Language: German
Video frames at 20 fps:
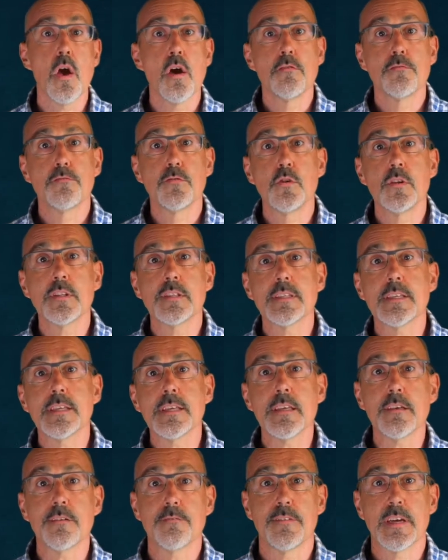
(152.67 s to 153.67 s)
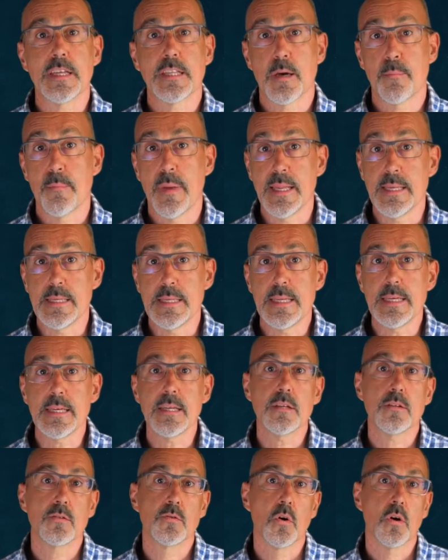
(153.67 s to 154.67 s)
fühlt sich weder
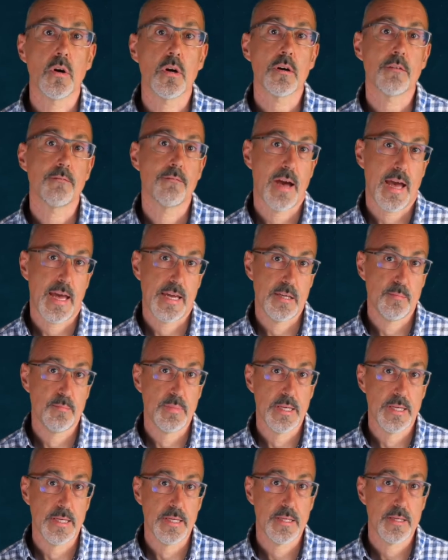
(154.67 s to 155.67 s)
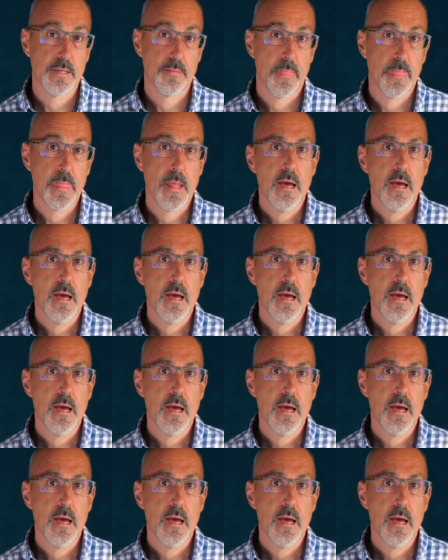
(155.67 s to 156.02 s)
männlich noch weiblich.